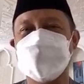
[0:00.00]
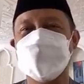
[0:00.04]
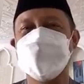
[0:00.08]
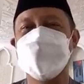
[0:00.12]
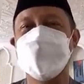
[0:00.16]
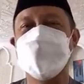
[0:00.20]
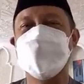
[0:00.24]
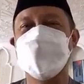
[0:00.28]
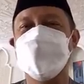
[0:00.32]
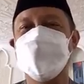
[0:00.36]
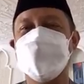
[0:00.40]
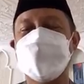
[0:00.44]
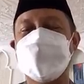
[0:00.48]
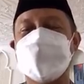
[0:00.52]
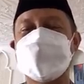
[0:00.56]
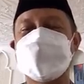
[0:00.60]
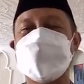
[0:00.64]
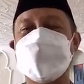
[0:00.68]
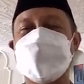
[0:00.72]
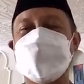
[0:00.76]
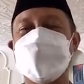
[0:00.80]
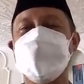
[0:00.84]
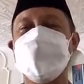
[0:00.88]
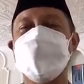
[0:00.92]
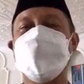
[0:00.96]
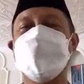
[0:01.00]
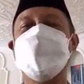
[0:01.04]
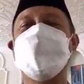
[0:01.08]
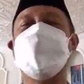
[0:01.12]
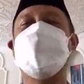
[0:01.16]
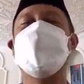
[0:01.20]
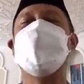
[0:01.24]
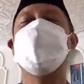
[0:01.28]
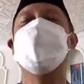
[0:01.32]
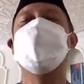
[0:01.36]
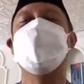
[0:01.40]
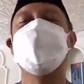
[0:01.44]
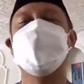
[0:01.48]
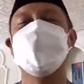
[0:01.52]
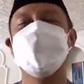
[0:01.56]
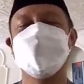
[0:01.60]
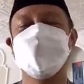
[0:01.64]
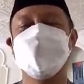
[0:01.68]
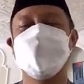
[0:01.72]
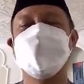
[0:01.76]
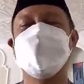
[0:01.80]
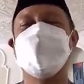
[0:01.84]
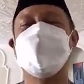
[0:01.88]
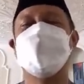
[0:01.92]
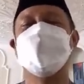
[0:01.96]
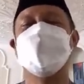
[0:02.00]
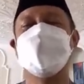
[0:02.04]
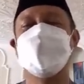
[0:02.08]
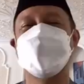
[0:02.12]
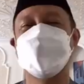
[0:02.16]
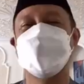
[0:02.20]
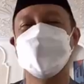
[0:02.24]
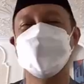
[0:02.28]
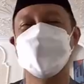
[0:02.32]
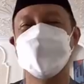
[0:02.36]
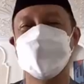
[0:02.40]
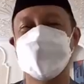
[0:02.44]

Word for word: beliau merasa lebih nyaman dianterin iya.